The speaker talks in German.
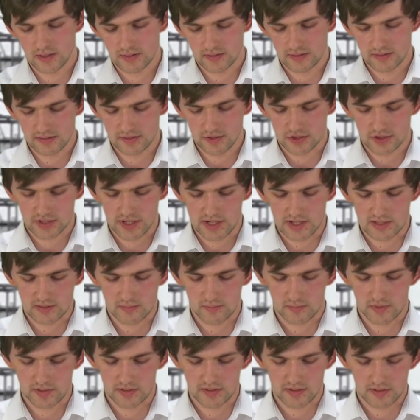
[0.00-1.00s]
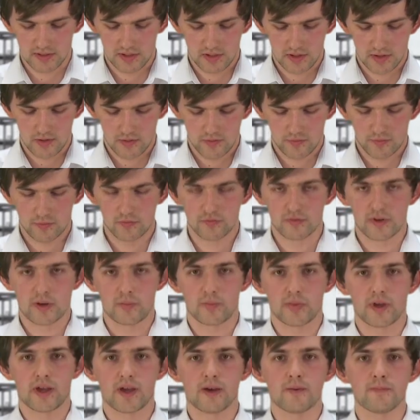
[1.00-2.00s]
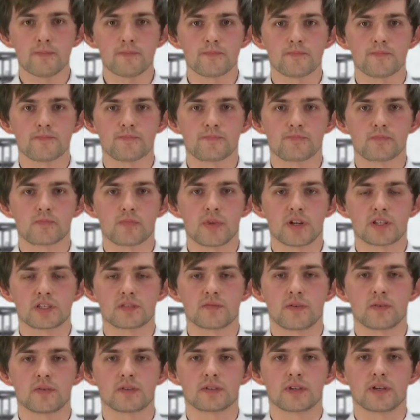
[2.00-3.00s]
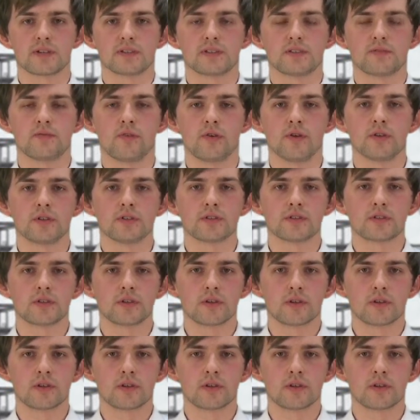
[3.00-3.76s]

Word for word: Diese schalten mit 5 Ampere bei 230 Volt